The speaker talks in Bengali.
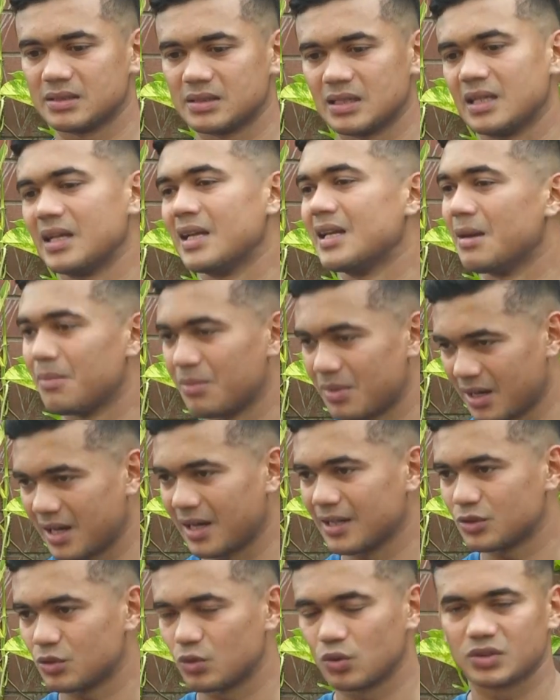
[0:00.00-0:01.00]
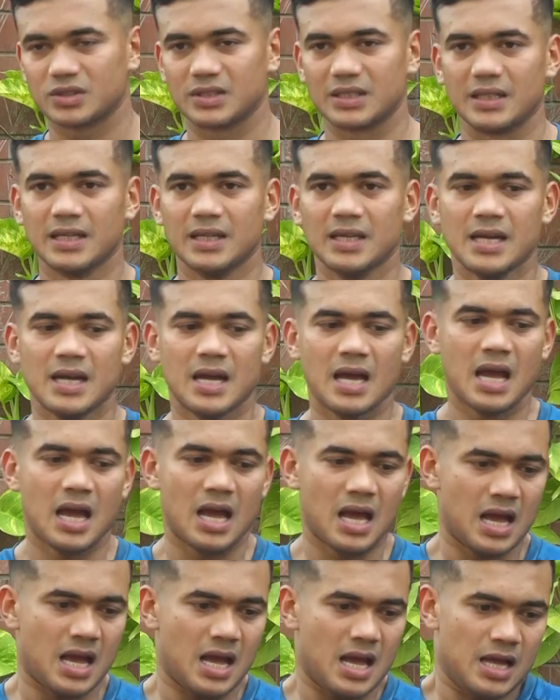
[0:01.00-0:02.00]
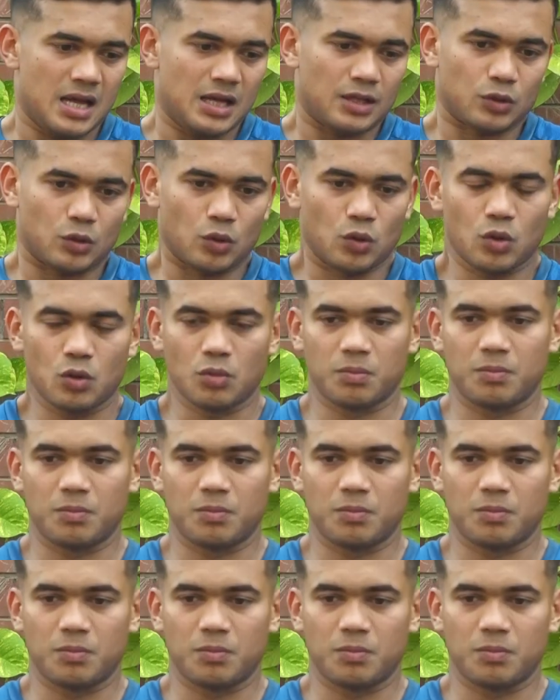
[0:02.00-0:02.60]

সেটা নিয়ে আমরা কাজ করছি তো